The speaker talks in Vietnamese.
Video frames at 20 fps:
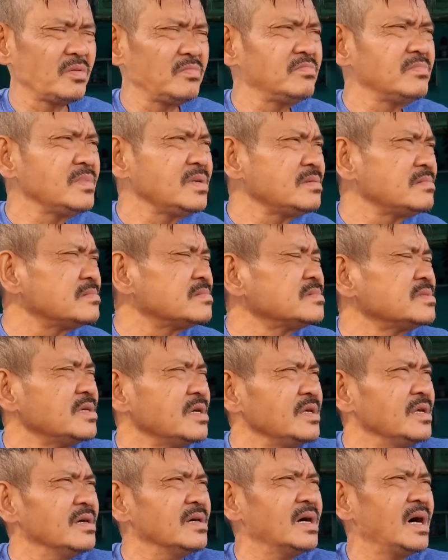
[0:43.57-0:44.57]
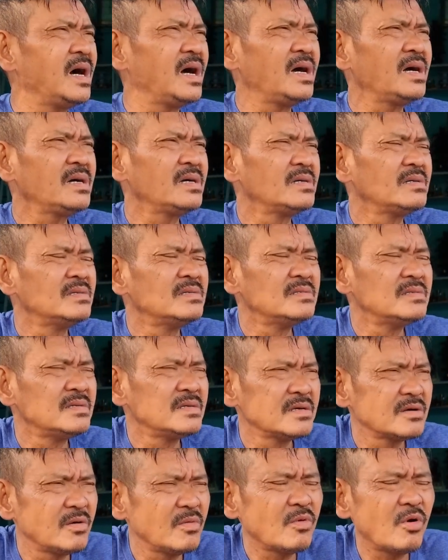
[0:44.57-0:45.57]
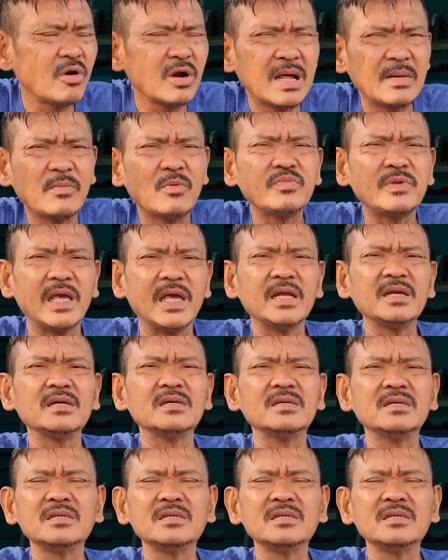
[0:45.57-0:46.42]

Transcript: cũng vừa vừa à, cũng còn làm công chuyện